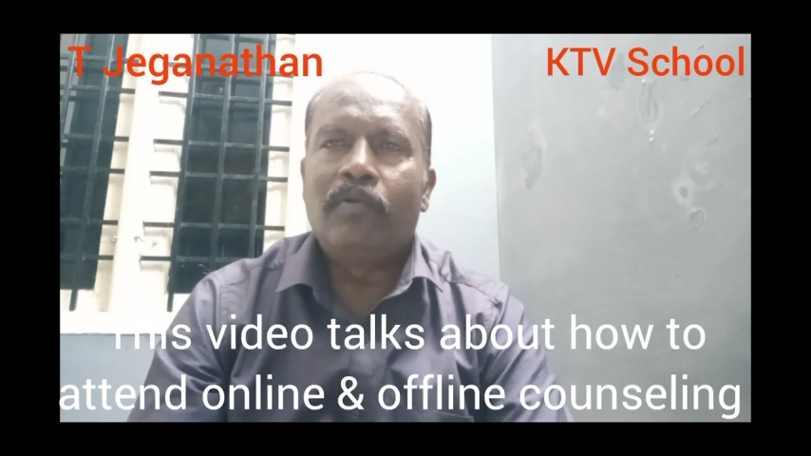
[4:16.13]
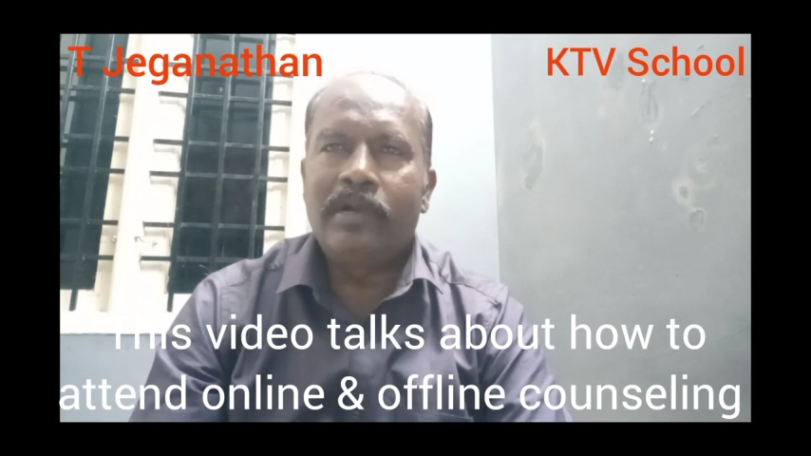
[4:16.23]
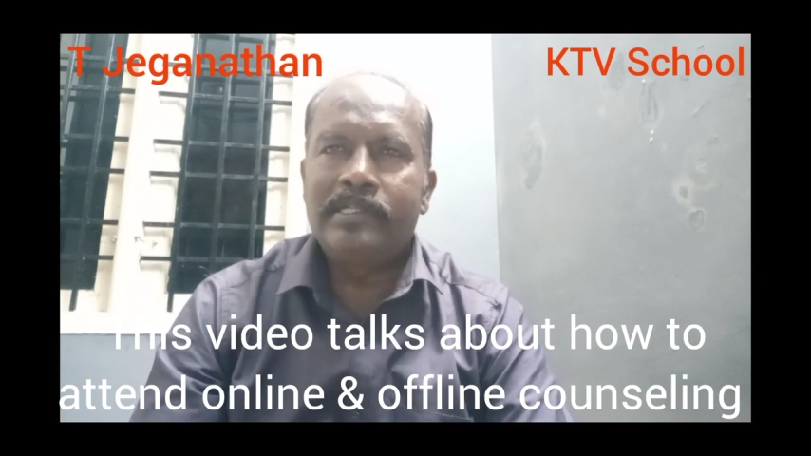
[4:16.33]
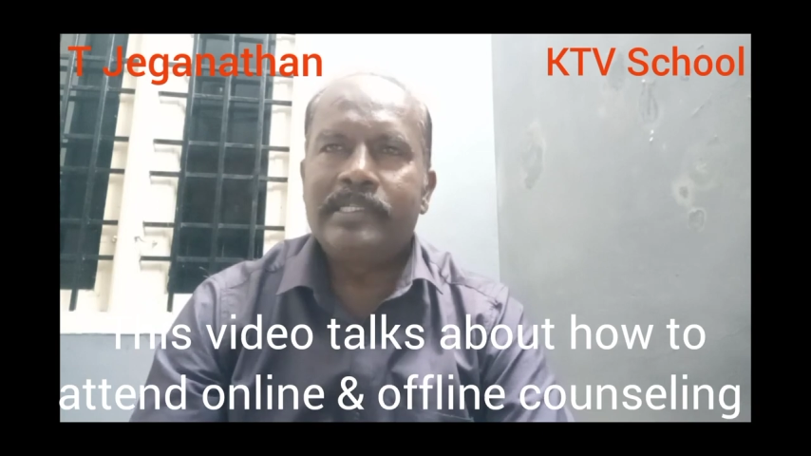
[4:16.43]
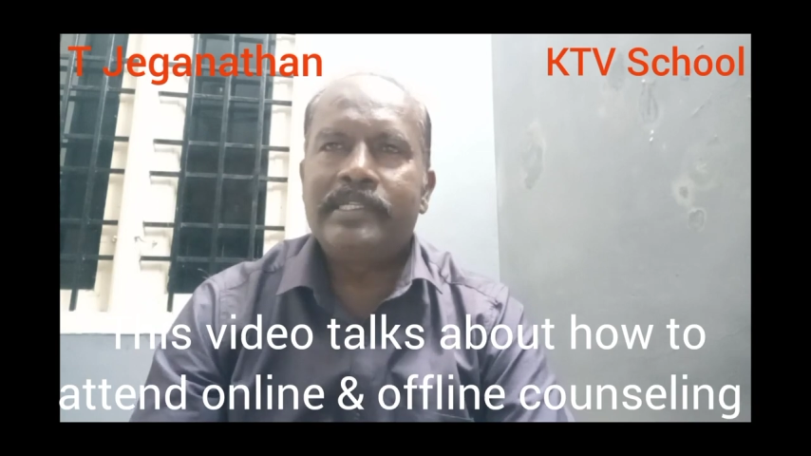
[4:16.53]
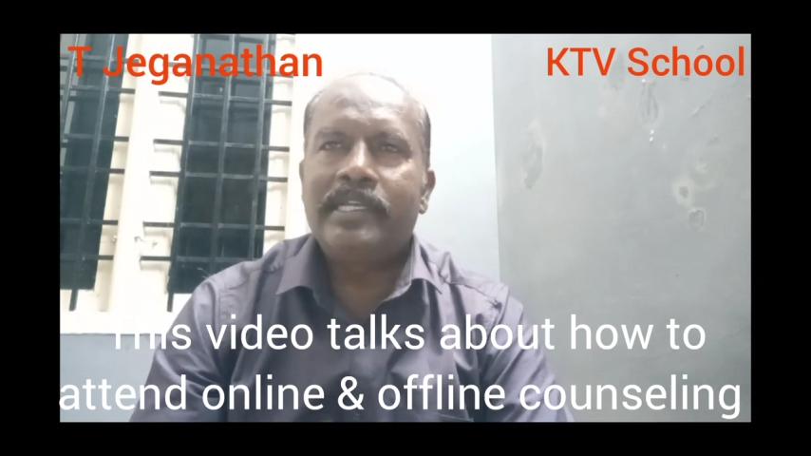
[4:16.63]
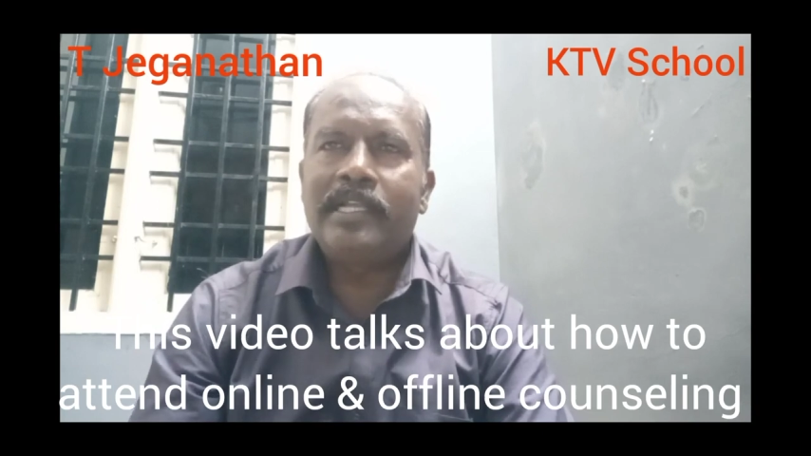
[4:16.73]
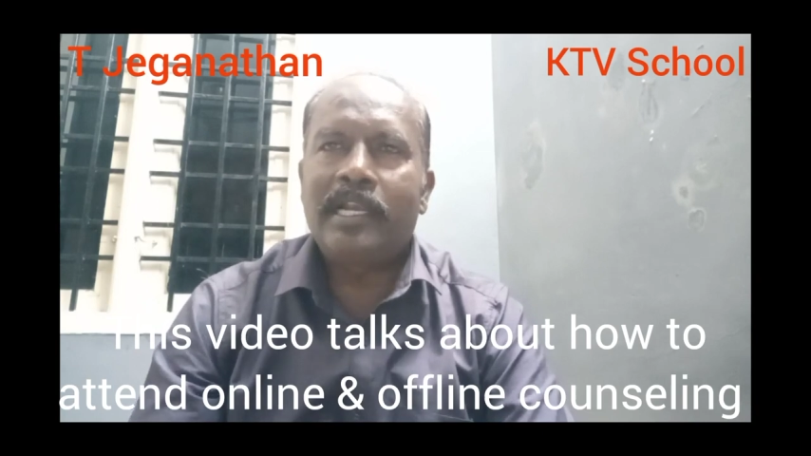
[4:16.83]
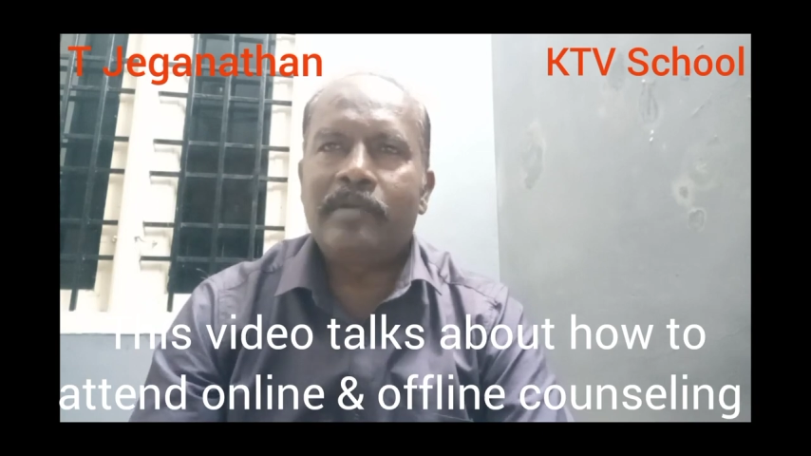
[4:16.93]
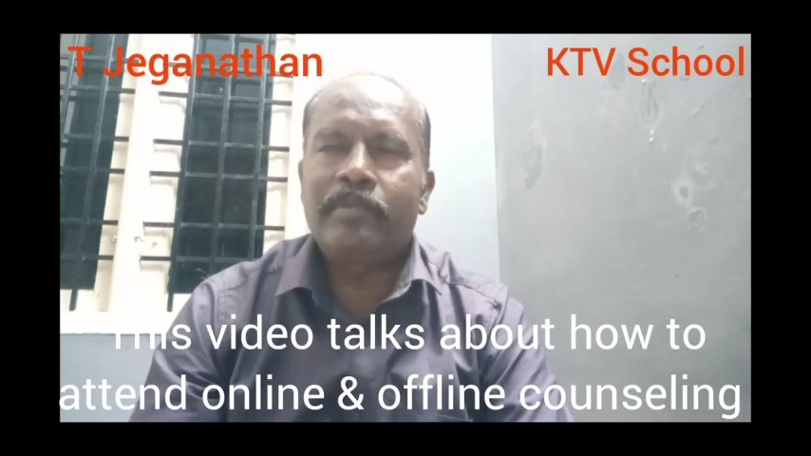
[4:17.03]
ஒன்ஸ்
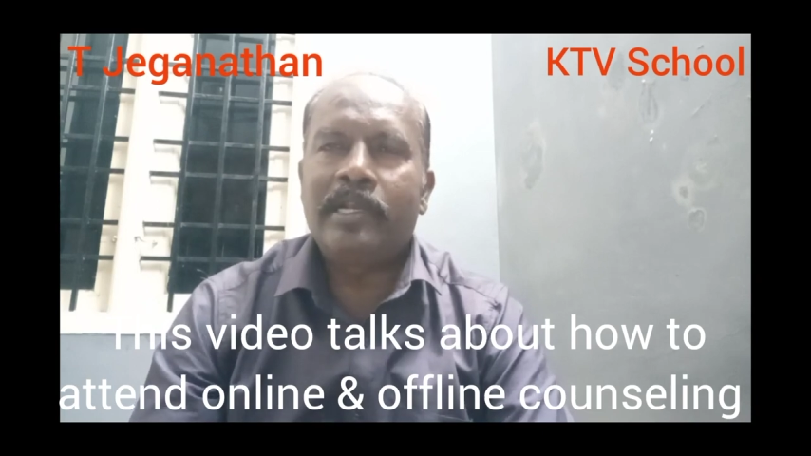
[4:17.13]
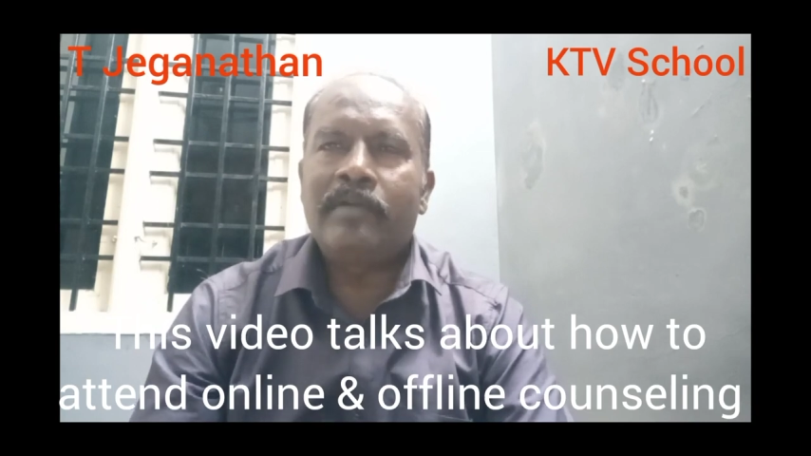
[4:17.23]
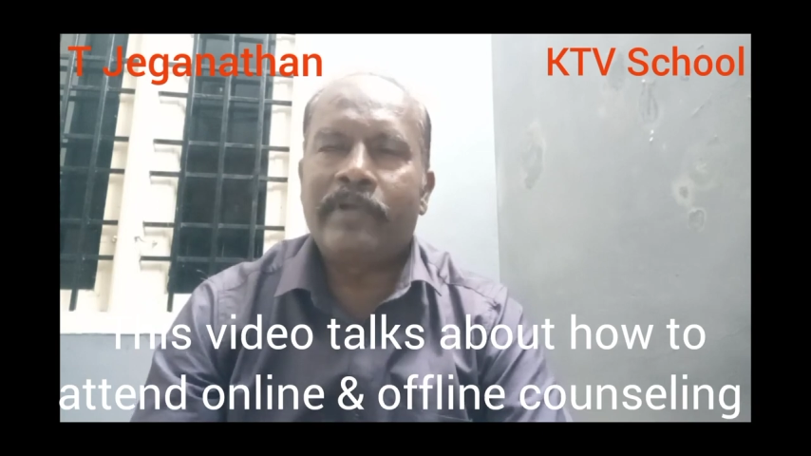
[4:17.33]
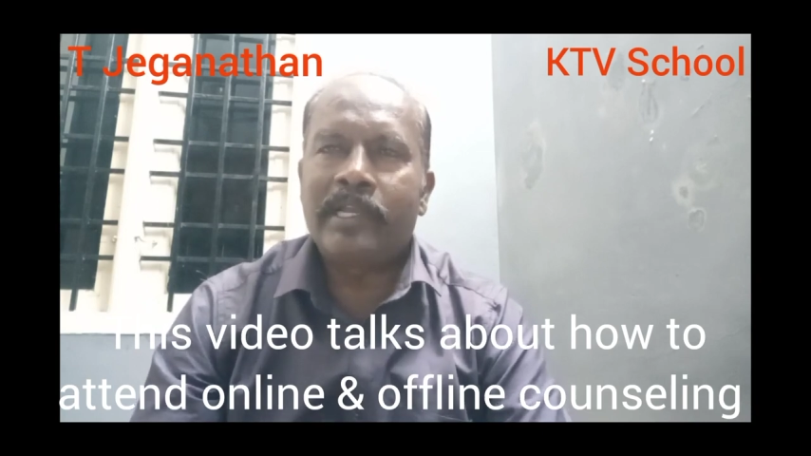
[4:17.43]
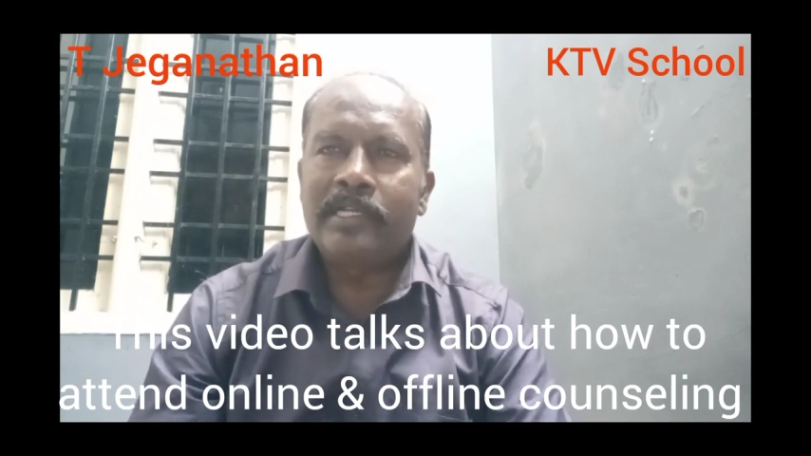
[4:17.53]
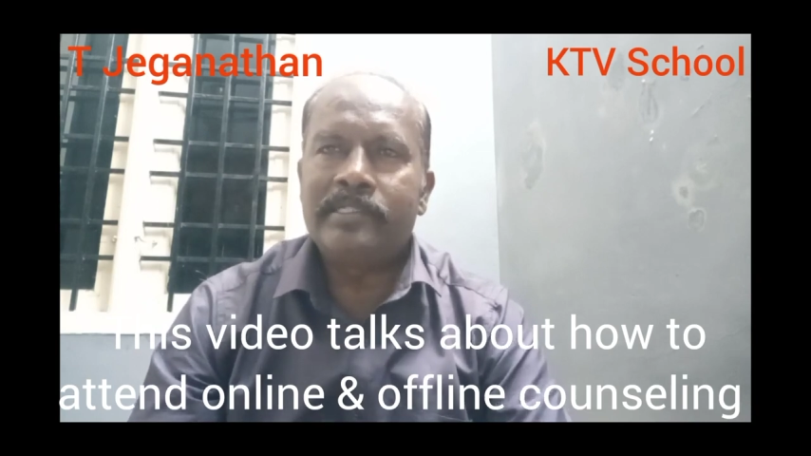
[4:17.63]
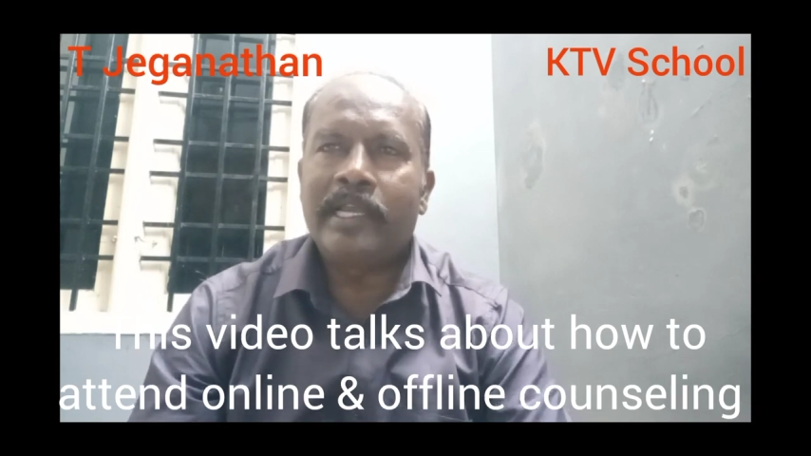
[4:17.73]
சீட் அலாட்மெண்ட்டு ஃபைனல்